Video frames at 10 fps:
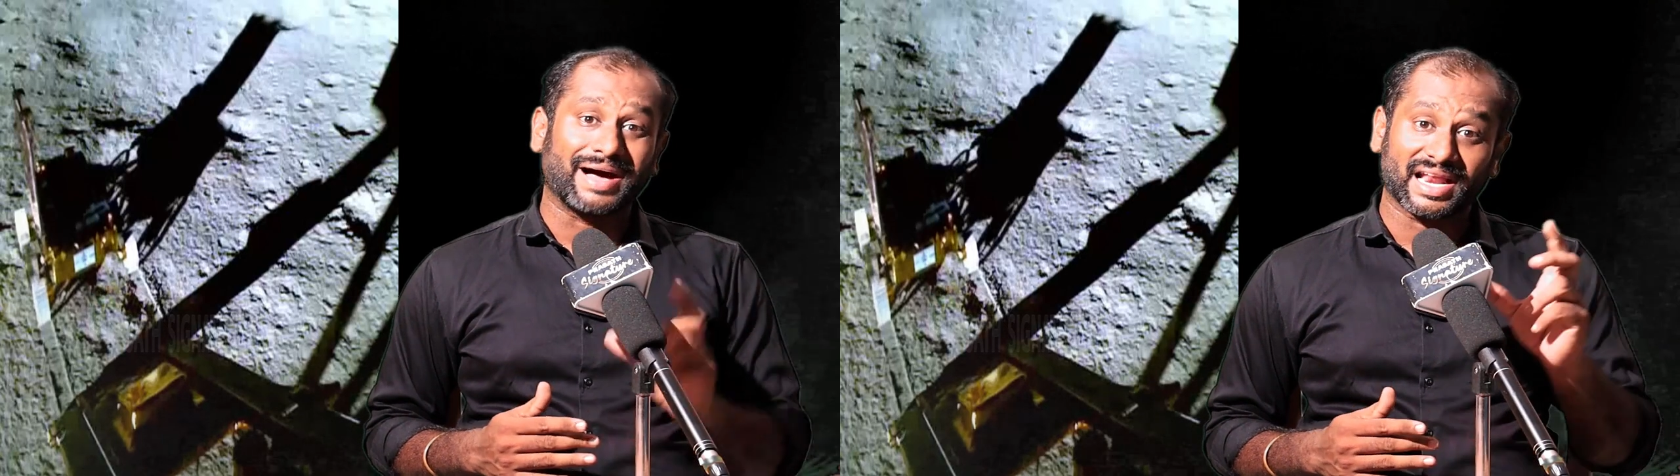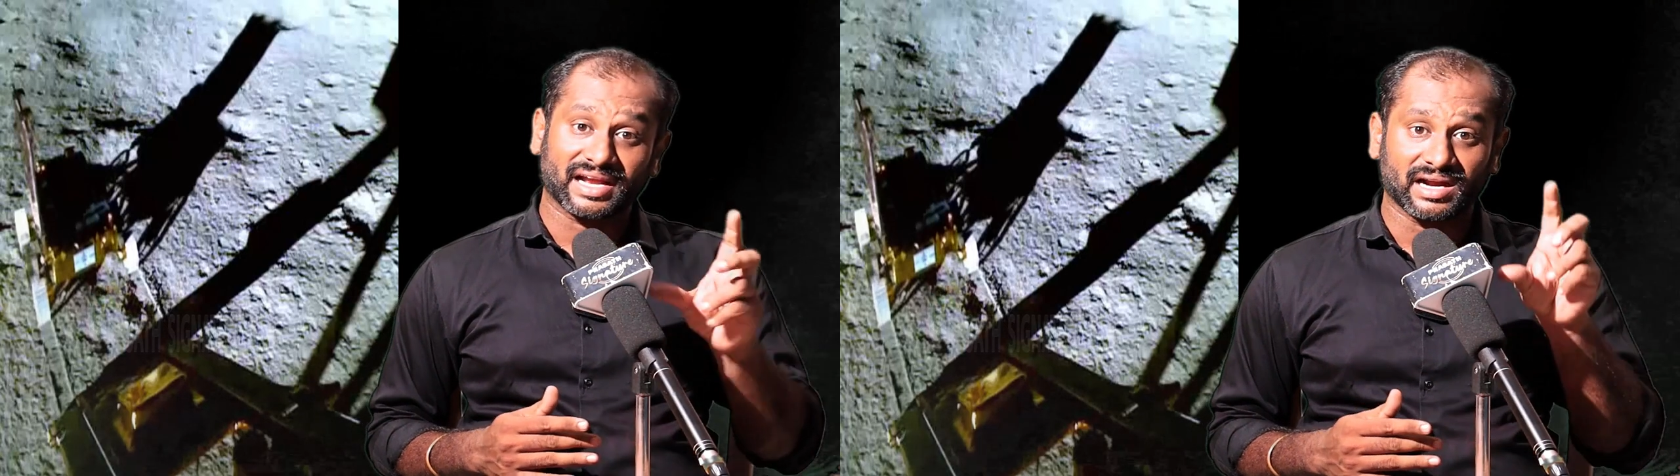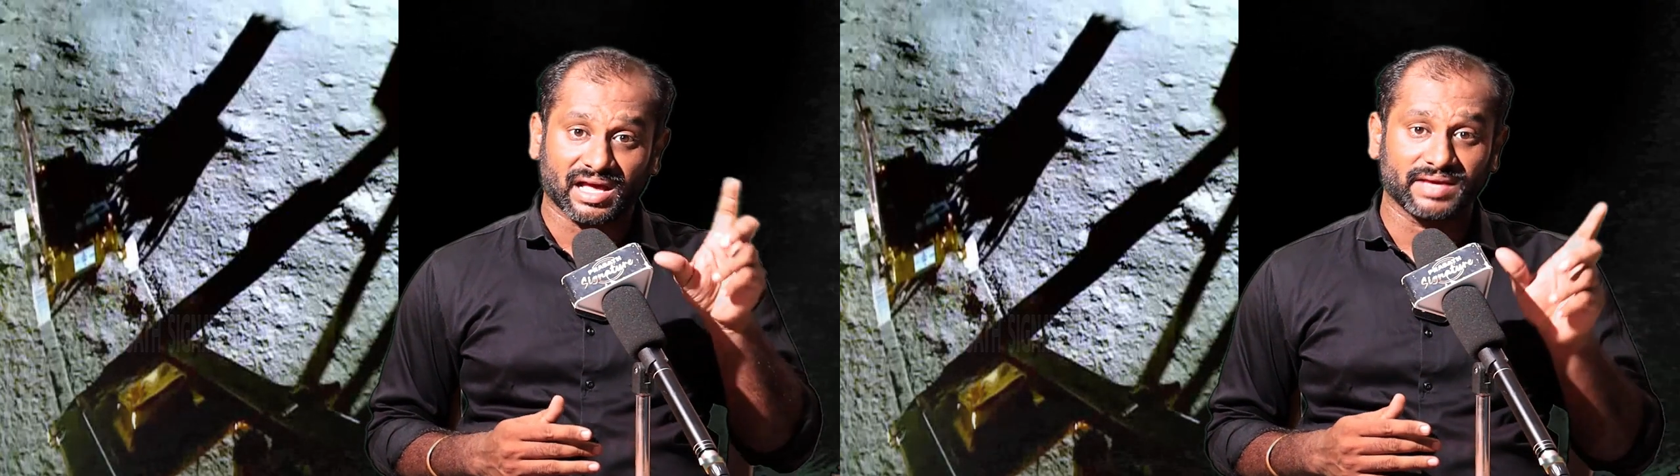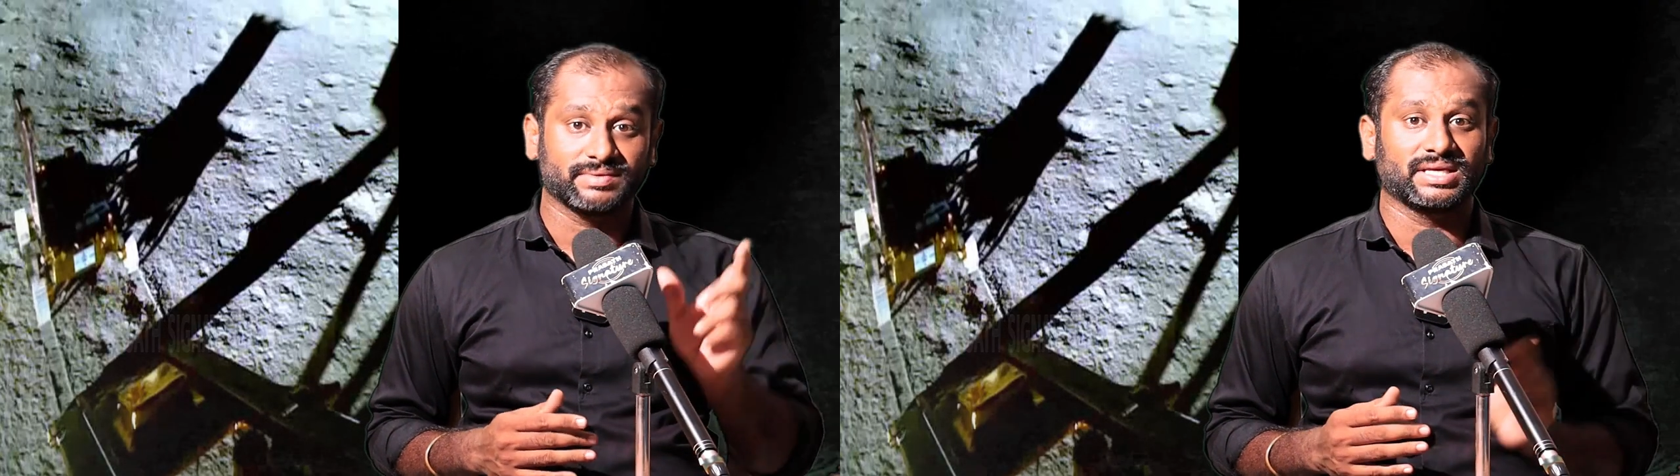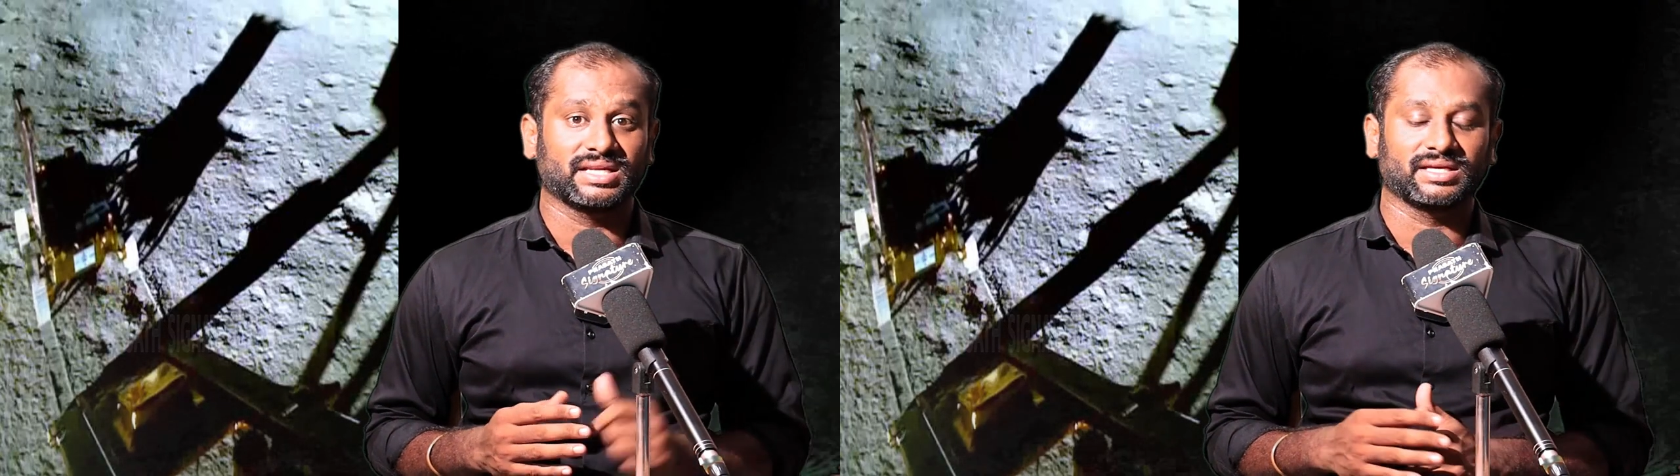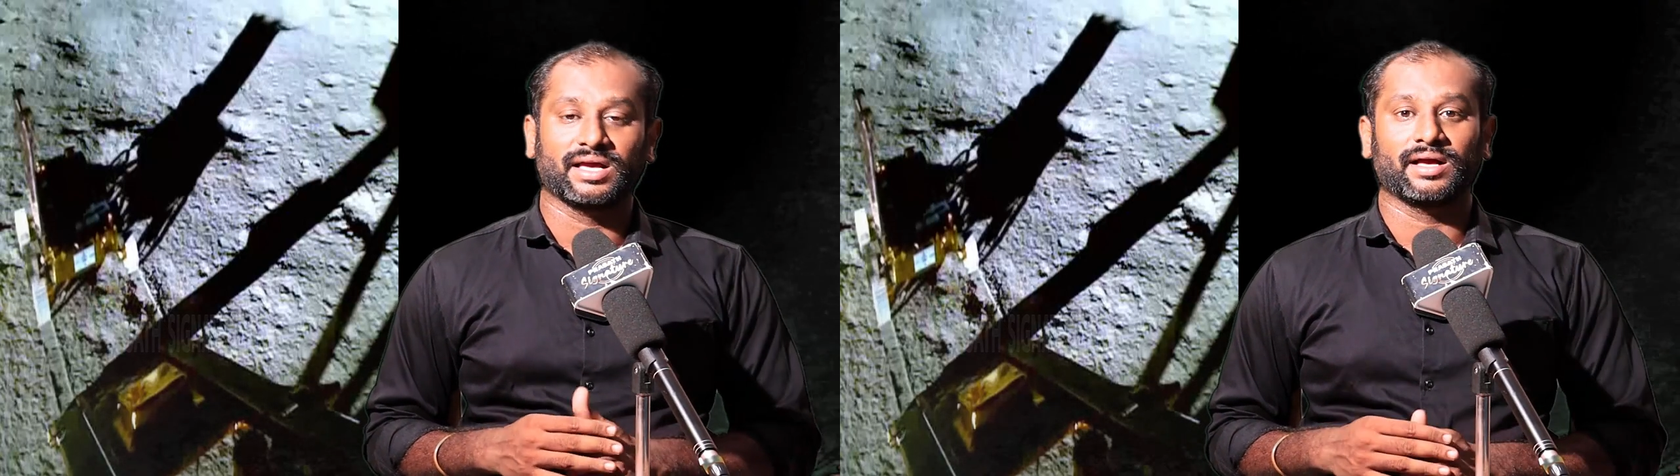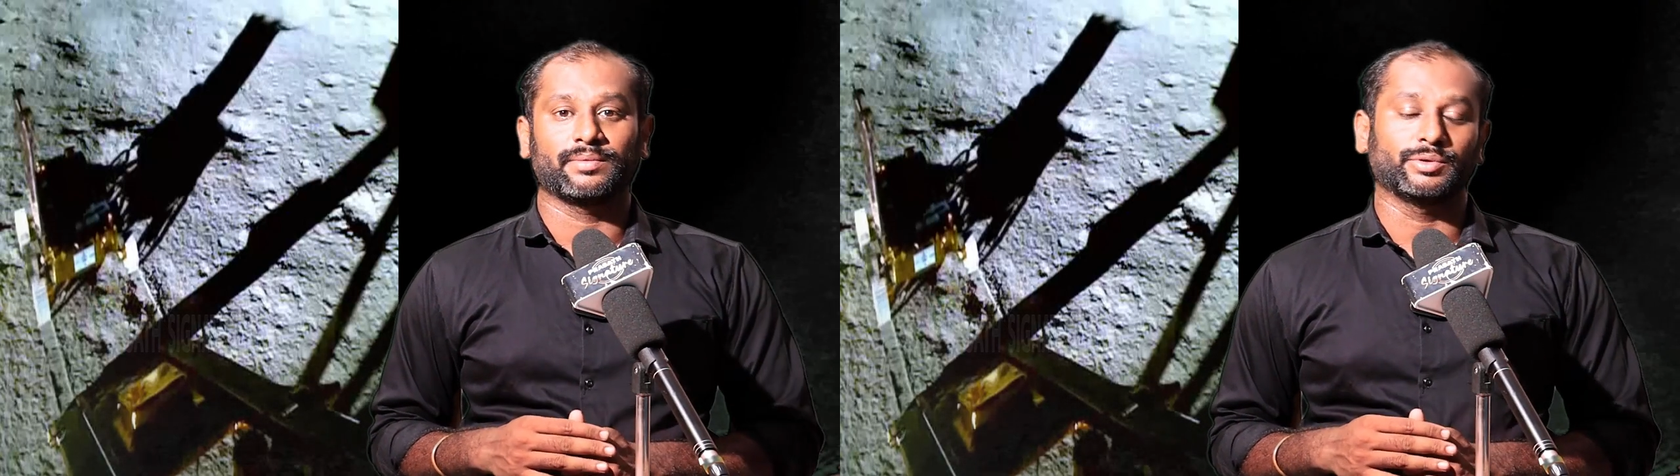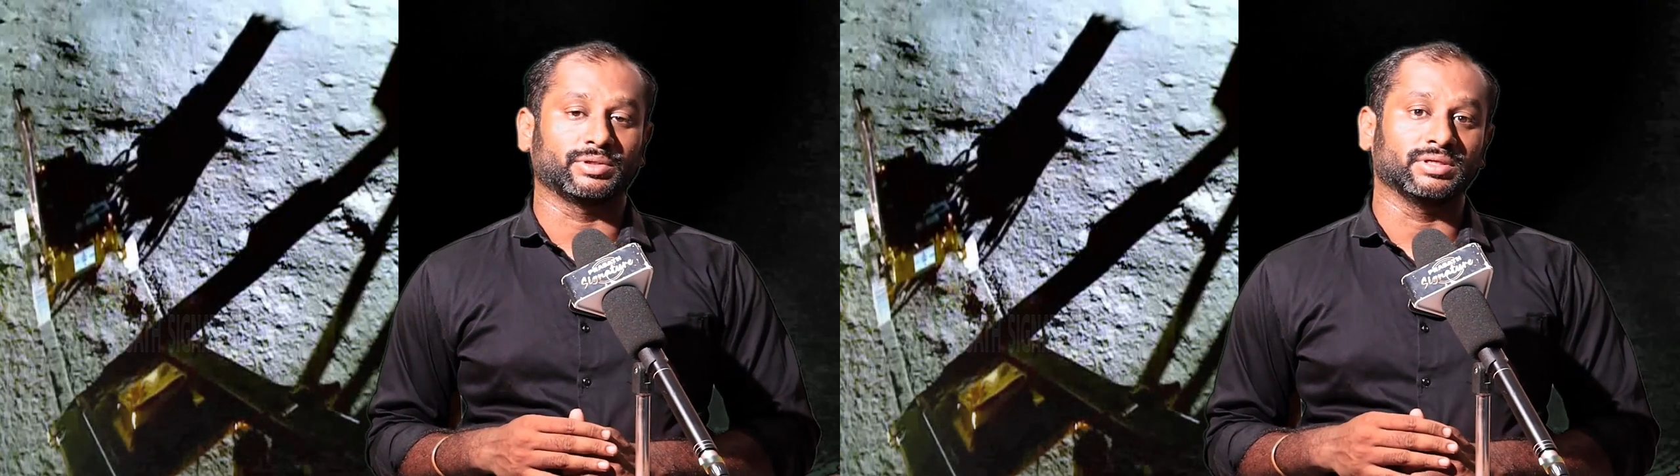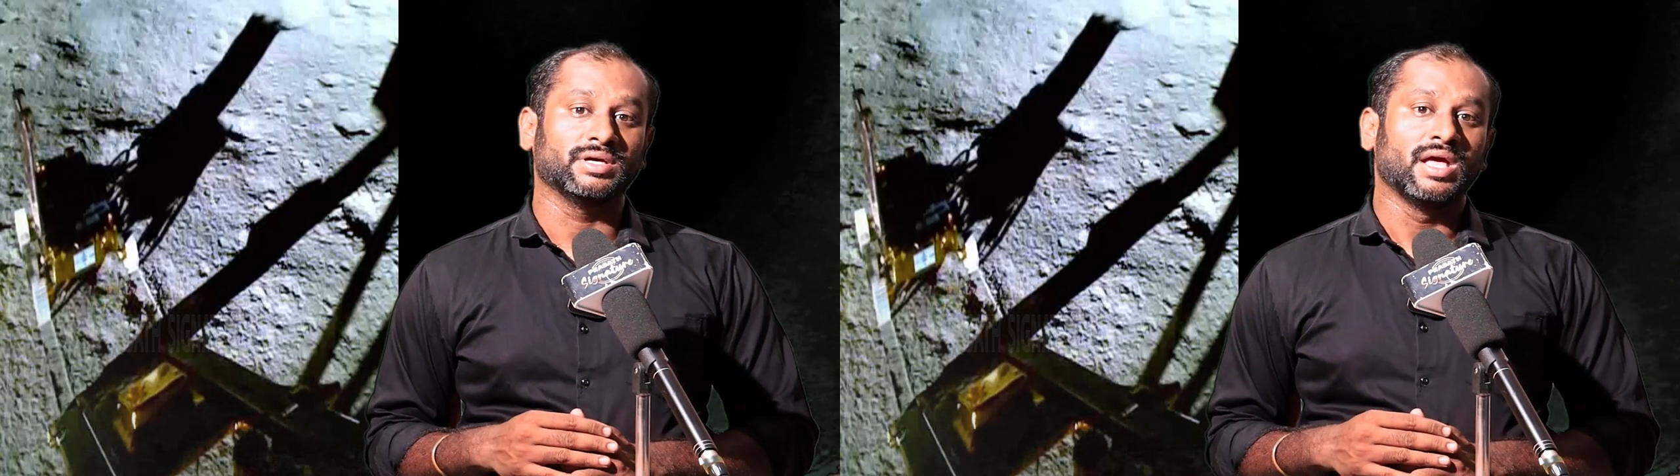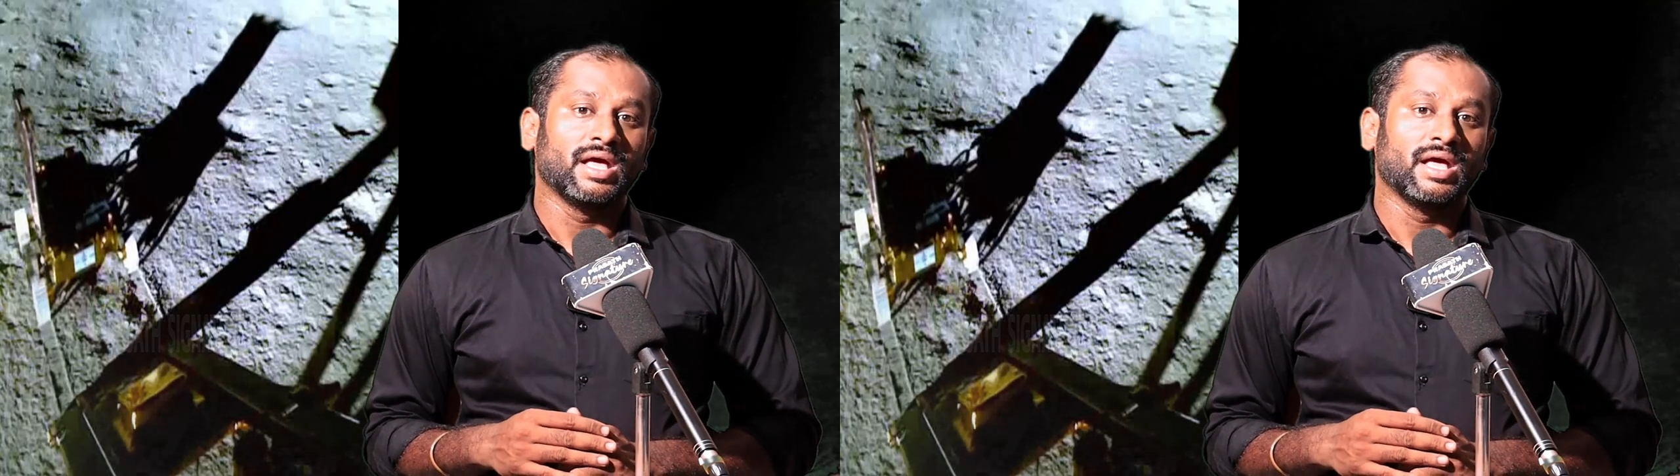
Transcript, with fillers: பாறைகள் ஆய்வு செய்கிறதுக்காக போகுது